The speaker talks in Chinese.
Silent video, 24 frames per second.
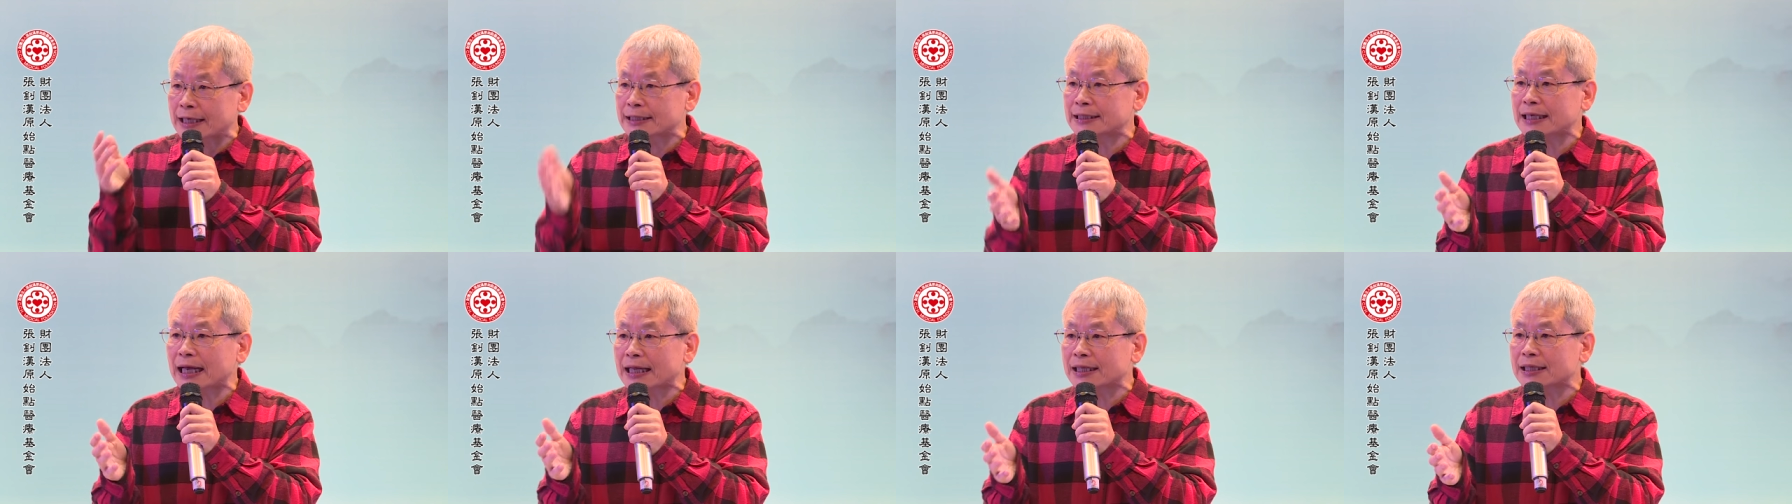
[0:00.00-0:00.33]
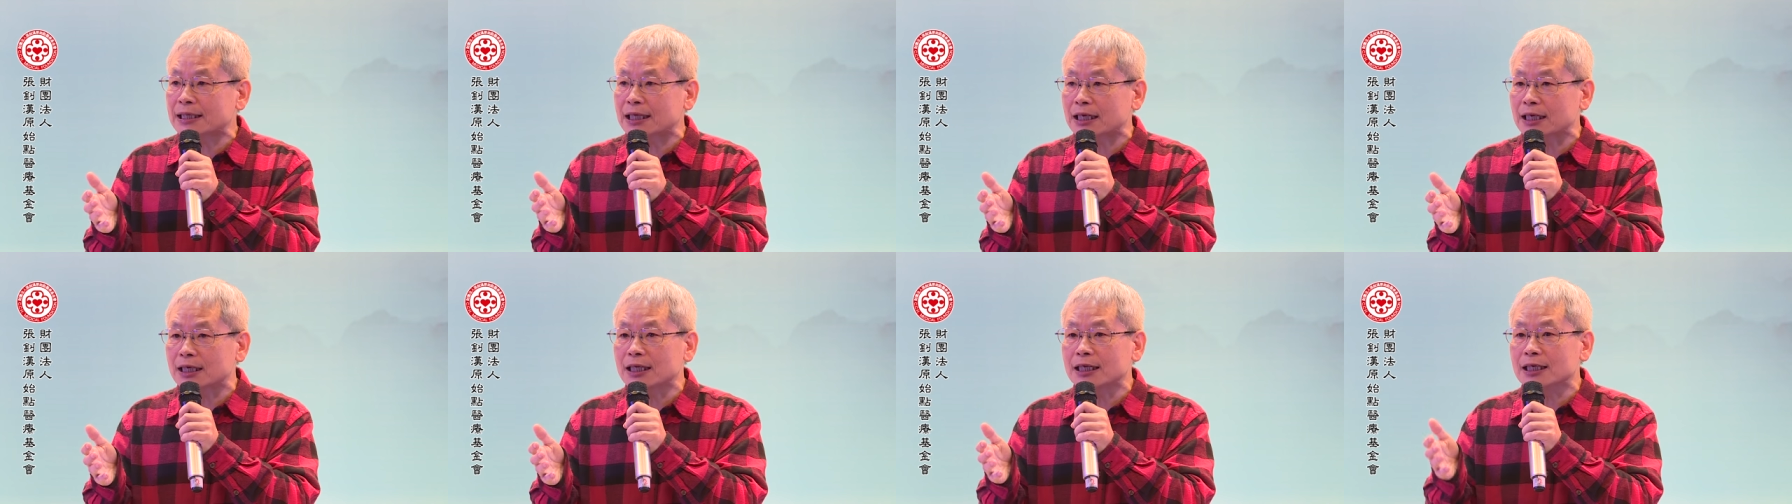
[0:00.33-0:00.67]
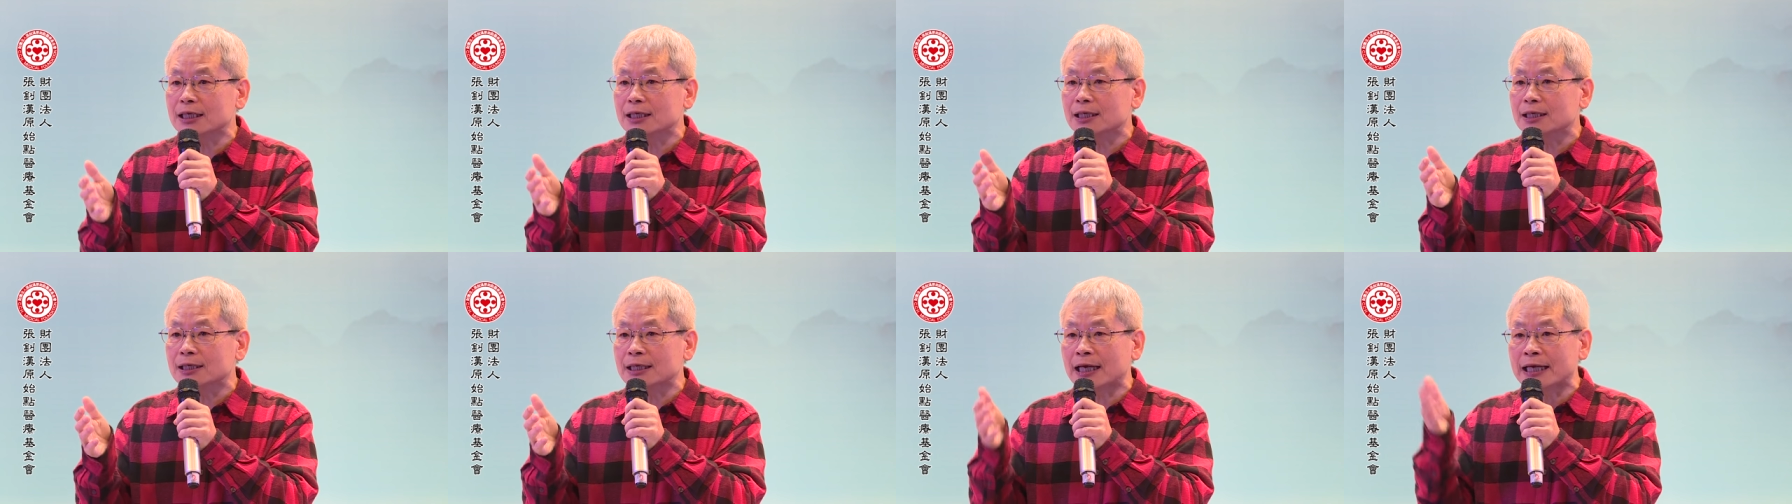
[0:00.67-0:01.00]
善体
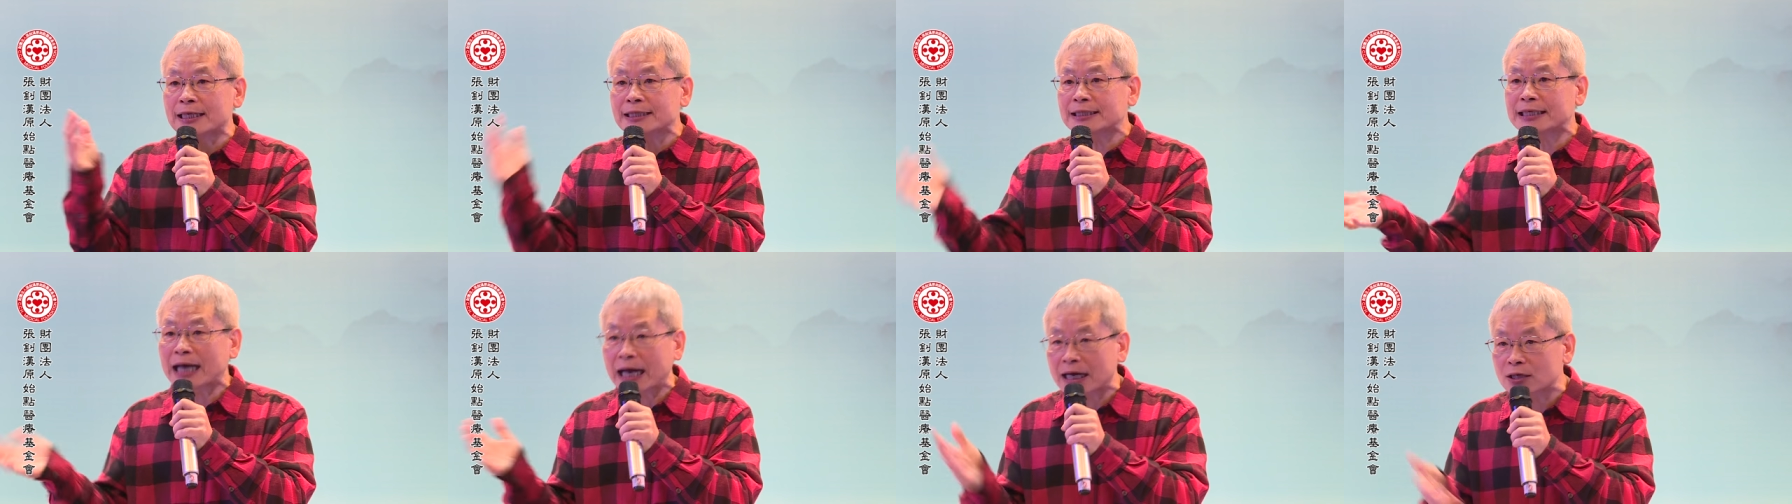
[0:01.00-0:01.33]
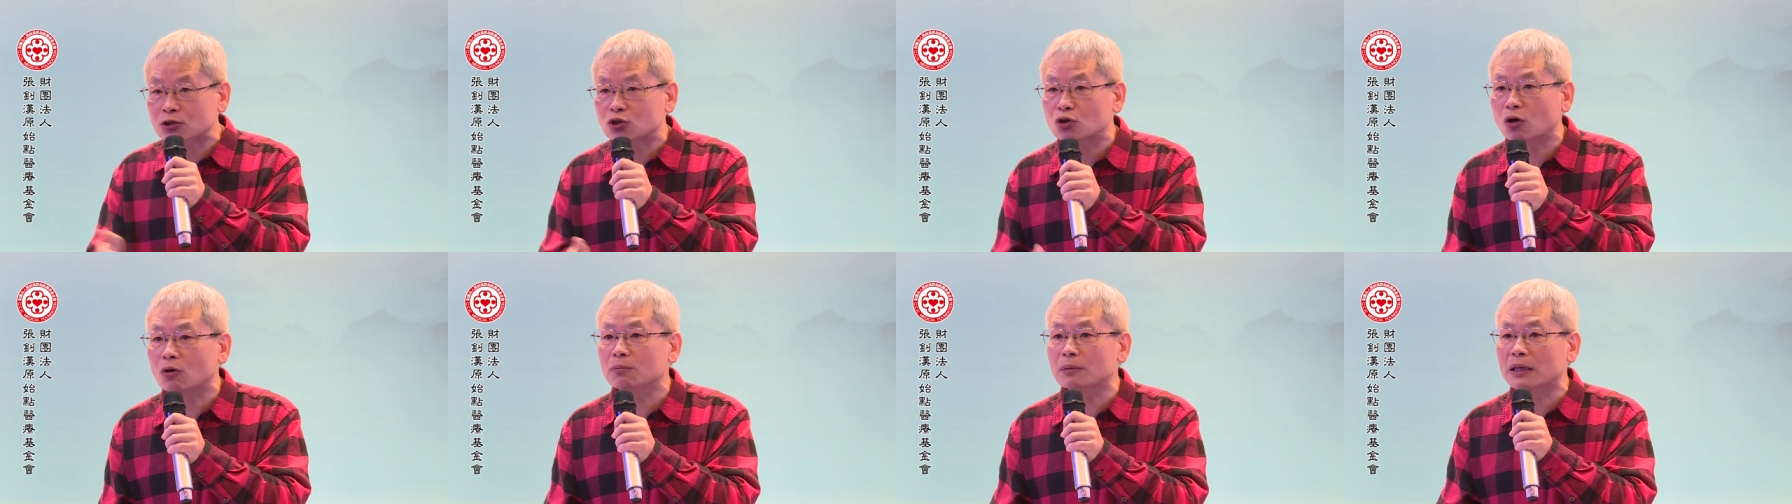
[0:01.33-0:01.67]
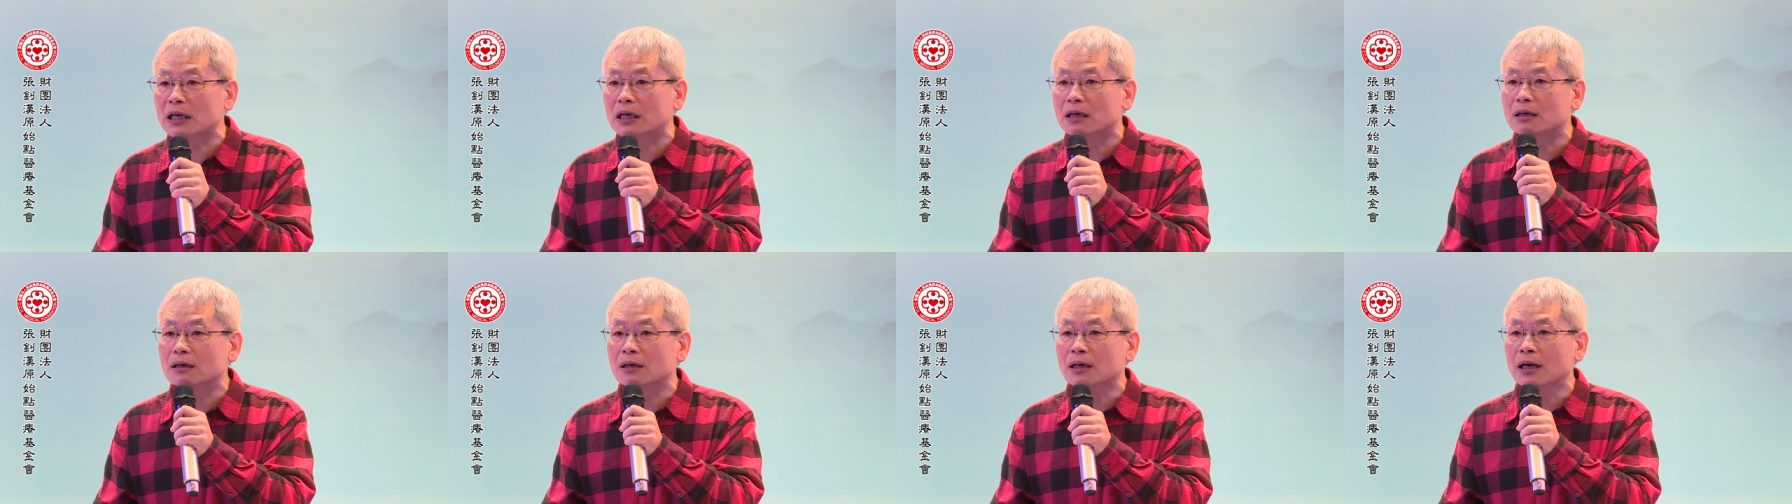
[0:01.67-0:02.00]
力、延长寿命